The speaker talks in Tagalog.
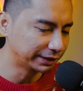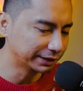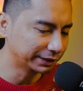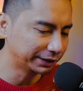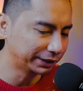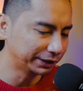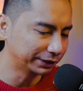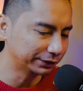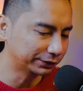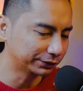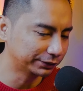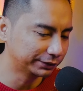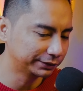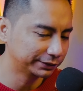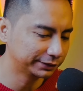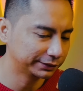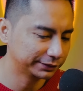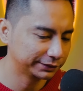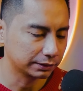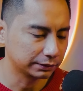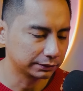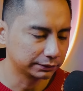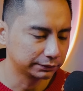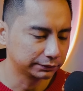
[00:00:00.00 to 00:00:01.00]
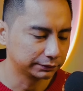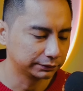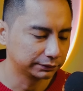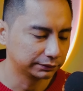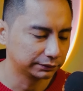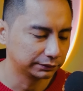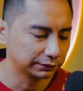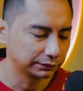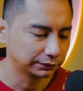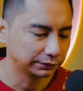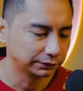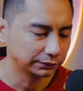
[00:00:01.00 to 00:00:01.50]
niya dito.
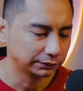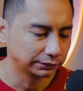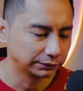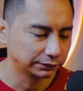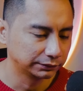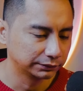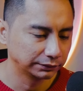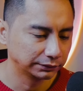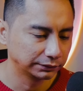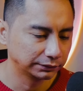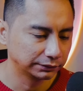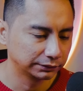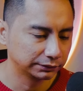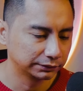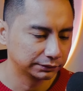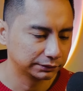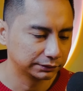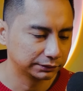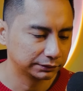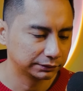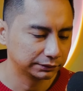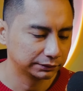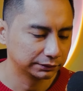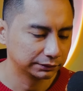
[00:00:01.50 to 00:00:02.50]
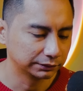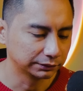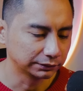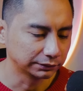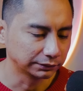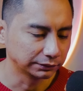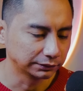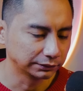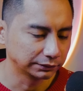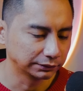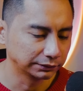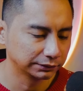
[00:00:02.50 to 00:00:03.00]
Naambon! Baka magkasakit
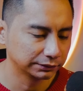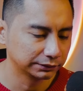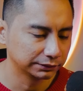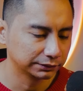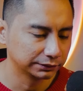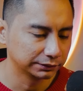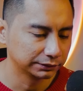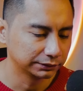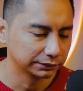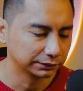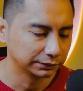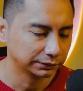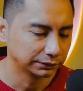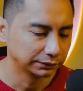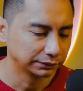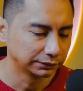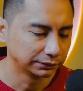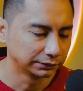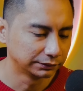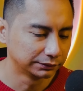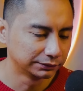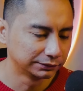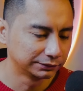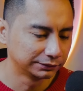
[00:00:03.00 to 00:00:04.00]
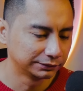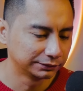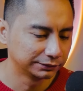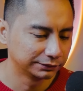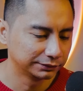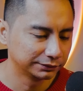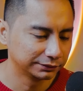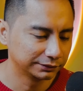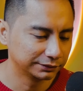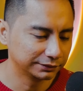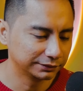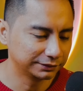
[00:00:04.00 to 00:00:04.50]
ka! No, ngay, chill, chill,
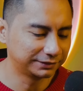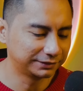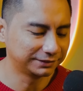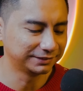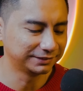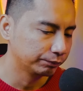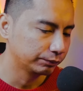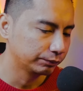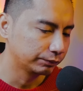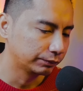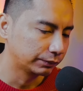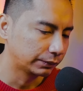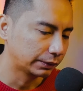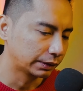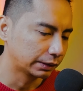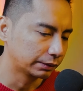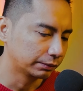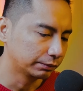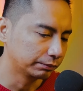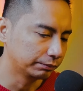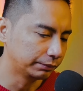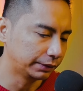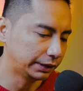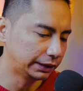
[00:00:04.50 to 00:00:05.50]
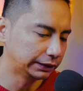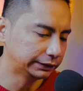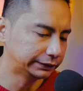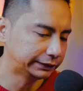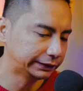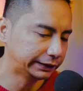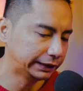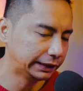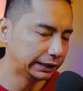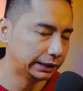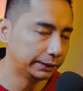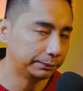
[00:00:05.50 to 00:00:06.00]
chill, chill. May
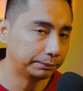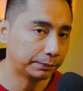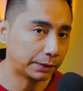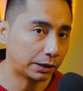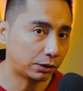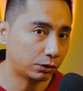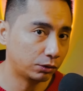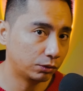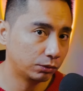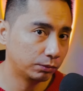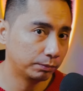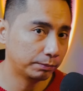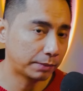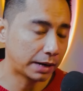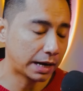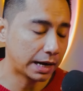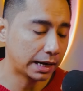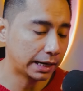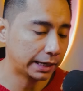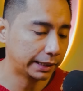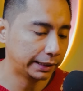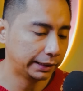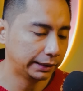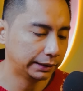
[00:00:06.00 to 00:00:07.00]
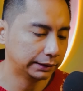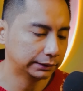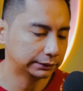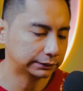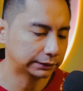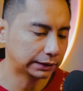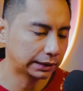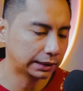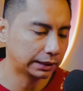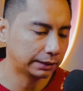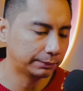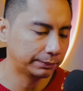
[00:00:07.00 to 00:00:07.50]
sinilip akong bahay
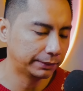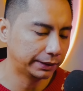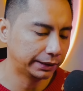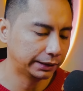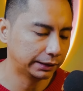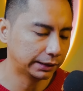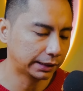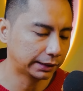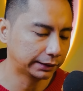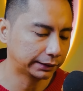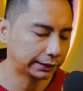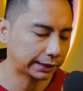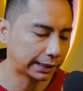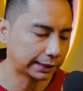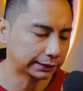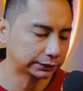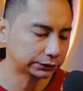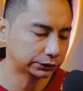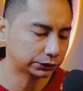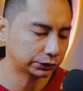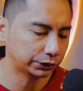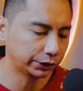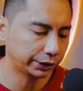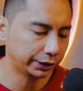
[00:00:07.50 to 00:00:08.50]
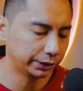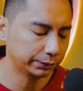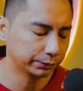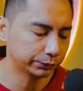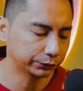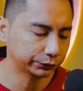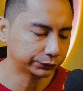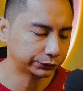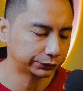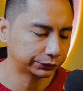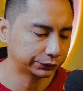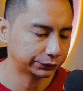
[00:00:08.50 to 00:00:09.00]
sa may Lancaster
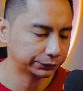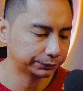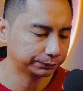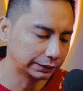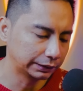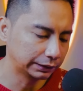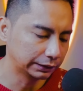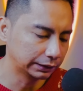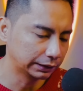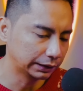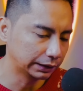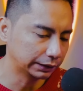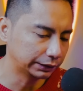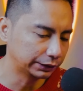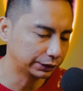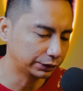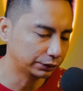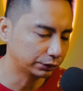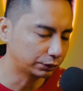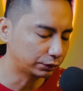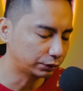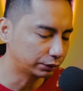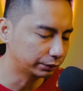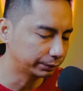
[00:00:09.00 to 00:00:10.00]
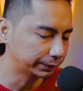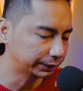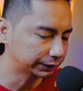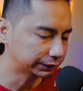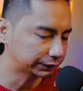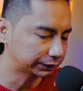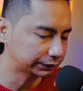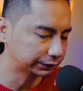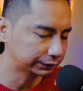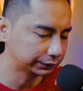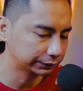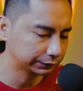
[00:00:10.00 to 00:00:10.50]
Imus. Tingnan natin yung
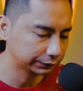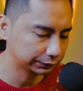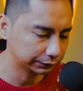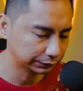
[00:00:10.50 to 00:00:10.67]
comments.